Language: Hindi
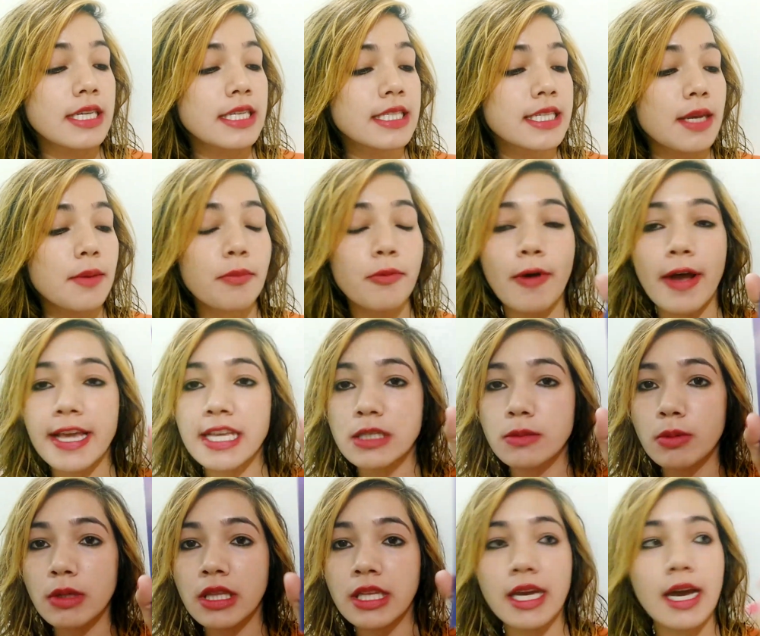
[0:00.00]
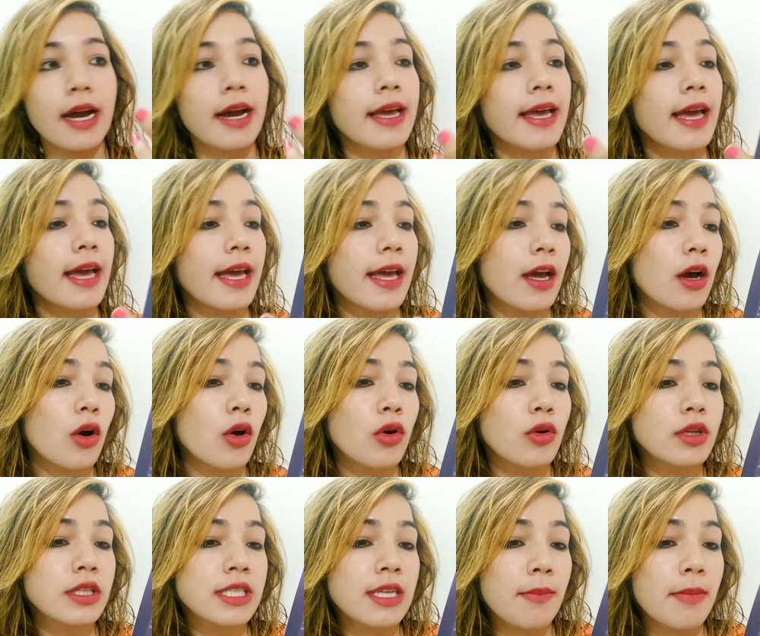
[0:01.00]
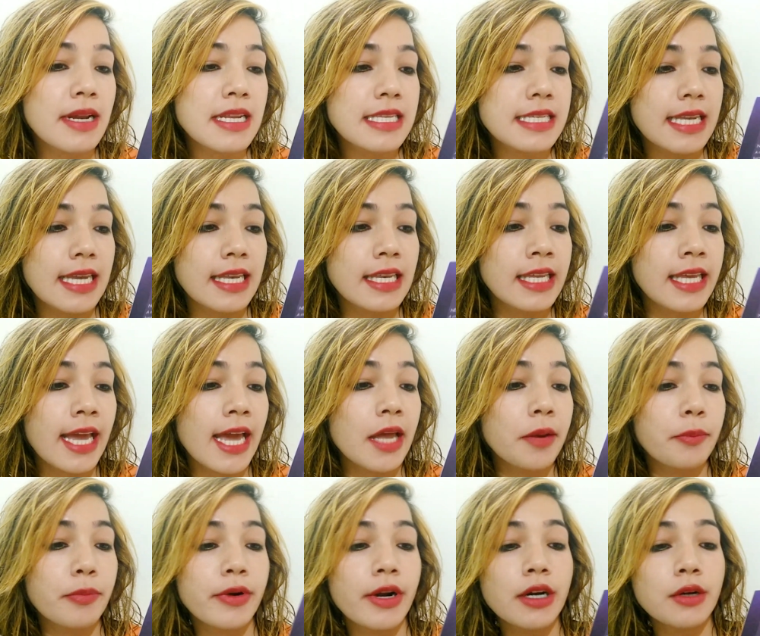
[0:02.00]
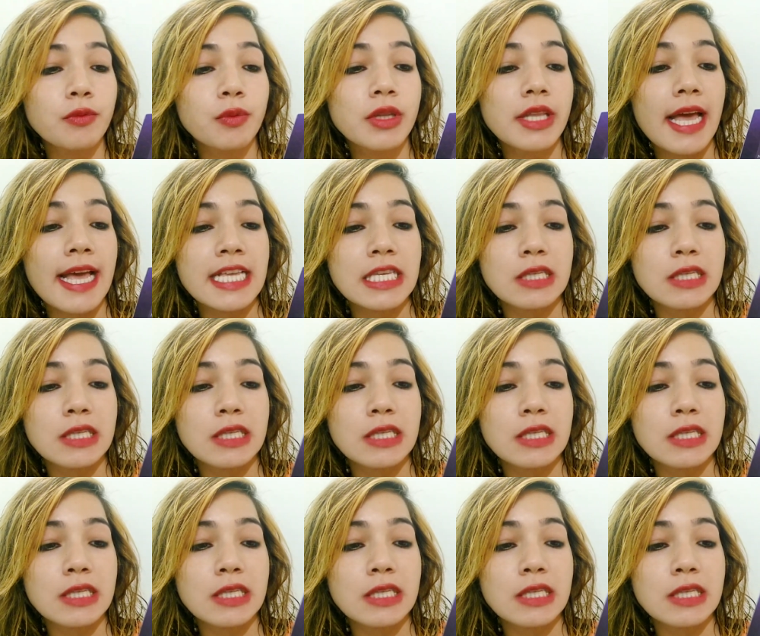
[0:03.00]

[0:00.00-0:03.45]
इसके प्राइस भी दिया गया है और समर स्किन केयर प्रोडक्ट विद